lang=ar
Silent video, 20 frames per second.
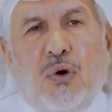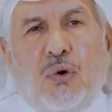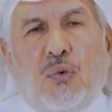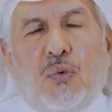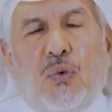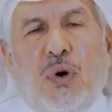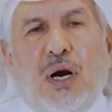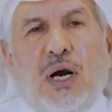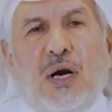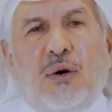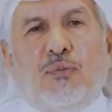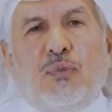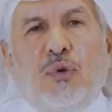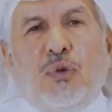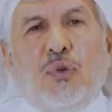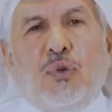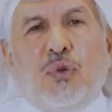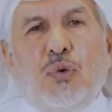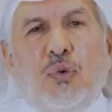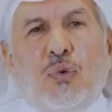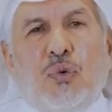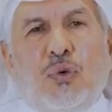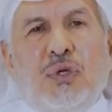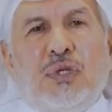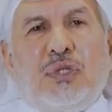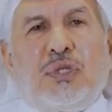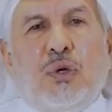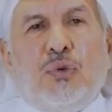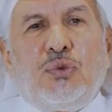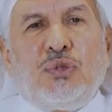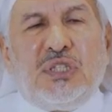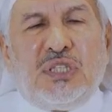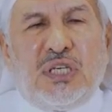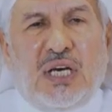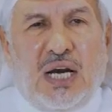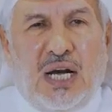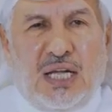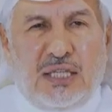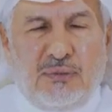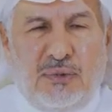ومنذ توجيه
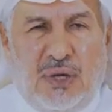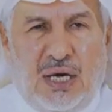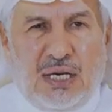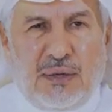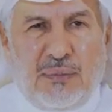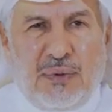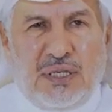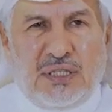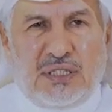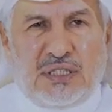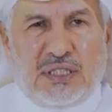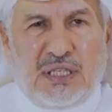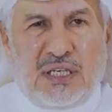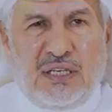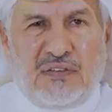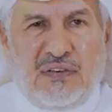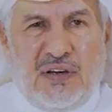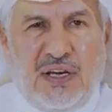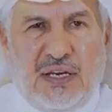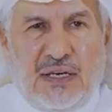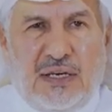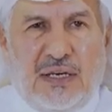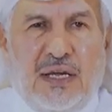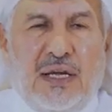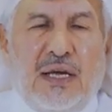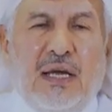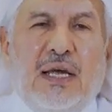خادم الحرمين الشريفين